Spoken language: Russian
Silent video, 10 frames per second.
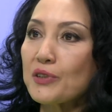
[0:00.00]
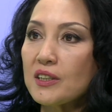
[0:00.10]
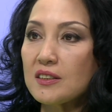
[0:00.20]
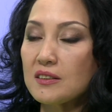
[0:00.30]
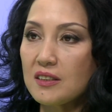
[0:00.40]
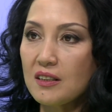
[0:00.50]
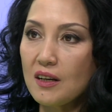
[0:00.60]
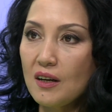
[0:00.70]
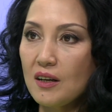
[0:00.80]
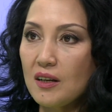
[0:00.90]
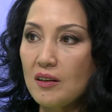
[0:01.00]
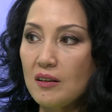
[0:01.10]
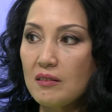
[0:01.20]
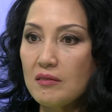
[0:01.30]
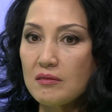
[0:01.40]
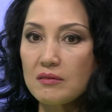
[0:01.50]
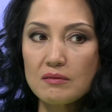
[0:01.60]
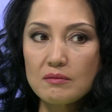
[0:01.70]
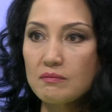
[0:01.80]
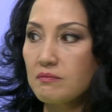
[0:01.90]
проекты, да,
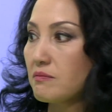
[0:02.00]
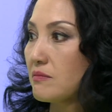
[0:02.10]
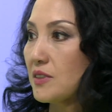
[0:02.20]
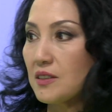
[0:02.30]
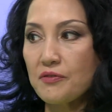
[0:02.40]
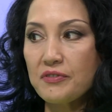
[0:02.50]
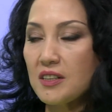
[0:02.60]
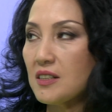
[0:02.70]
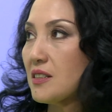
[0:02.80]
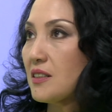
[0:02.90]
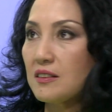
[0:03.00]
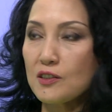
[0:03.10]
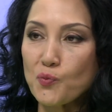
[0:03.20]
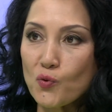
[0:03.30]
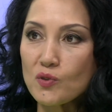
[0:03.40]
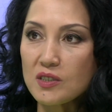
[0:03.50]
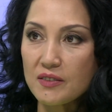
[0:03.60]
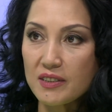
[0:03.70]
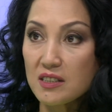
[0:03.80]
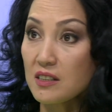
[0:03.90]
а, не знаю, финансы, каких-то
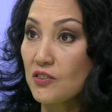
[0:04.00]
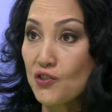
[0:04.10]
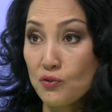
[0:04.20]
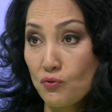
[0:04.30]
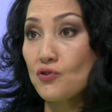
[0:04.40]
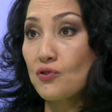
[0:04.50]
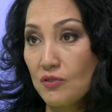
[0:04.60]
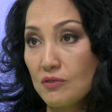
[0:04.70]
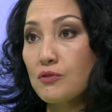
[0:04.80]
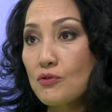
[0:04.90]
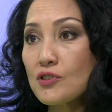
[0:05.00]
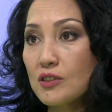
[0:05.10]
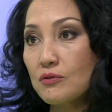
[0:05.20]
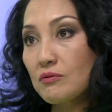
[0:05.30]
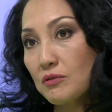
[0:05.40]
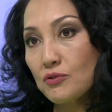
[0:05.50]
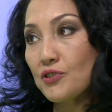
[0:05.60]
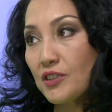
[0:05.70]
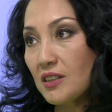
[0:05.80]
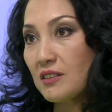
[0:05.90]
спонсоров, хотя это сейчас очень сложно,
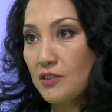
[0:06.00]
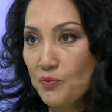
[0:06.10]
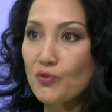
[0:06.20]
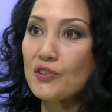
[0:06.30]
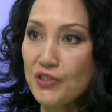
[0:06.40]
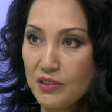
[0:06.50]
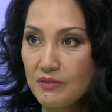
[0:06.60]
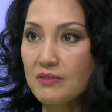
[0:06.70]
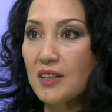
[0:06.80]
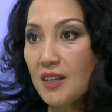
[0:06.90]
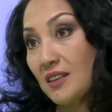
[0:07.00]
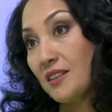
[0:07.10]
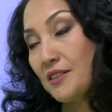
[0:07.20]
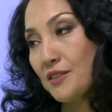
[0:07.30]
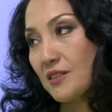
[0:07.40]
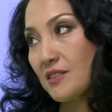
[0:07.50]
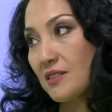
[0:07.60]
очень редко, тем более сейчас кризис.